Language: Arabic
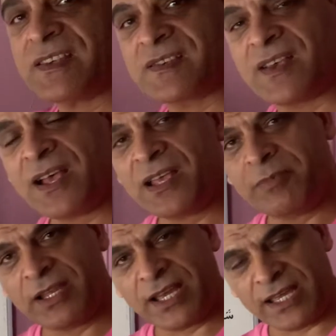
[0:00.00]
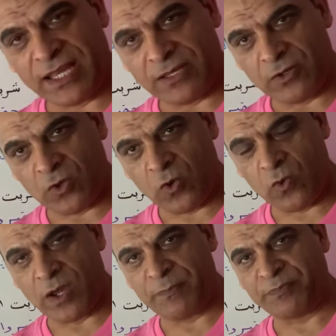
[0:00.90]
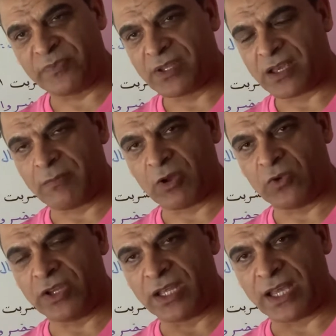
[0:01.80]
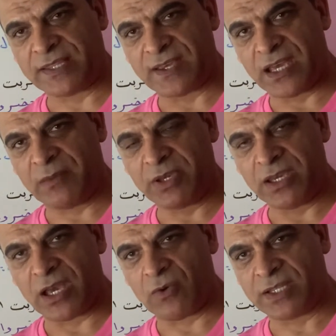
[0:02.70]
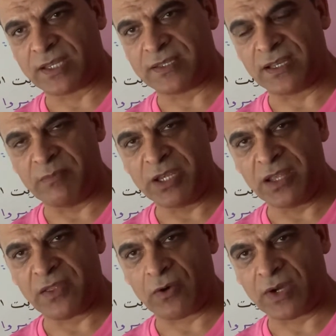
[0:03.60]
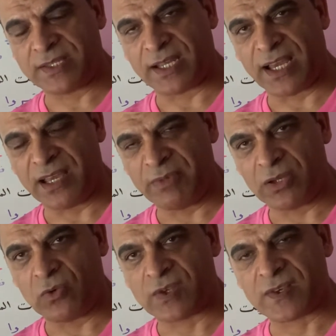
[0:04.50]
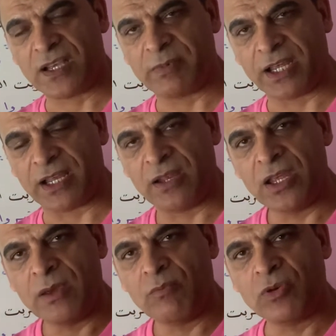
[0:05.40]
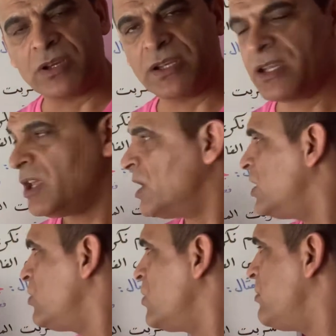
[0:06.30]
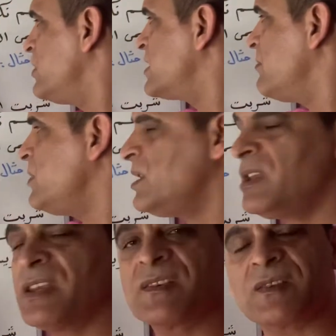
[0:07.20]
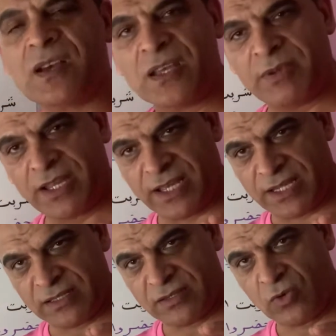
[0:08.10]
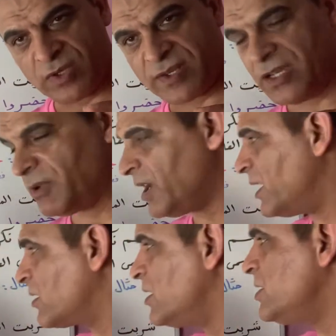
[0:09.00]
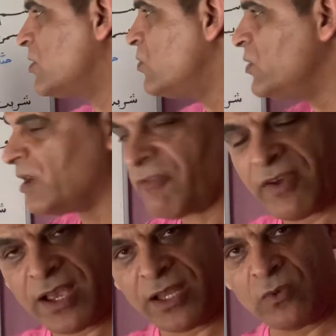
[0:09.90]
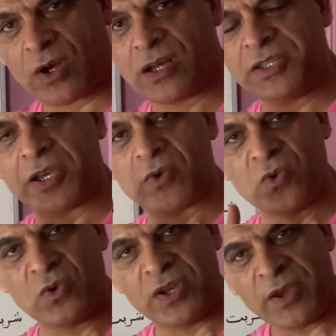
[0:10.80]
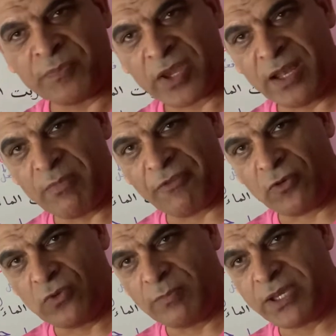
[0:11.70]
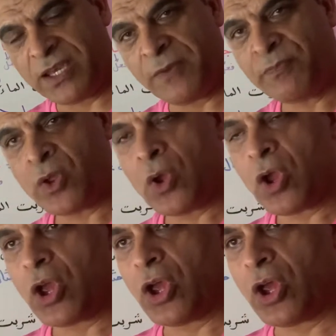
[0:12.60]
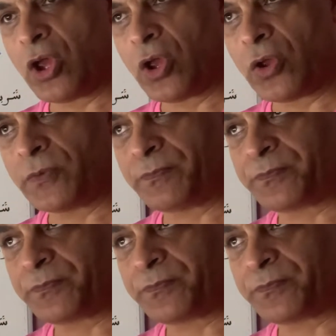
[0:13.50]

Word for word: صاحب الحال اللي هو كما قلنا اتى ابي او اتى التلميذ او اتى العامل اللي هو صاحب الحال ممكن اللي هو بنسميه صاحب الحال هو صاحب الحال قد يكون الفاعل وقد يكون المفعول به آه،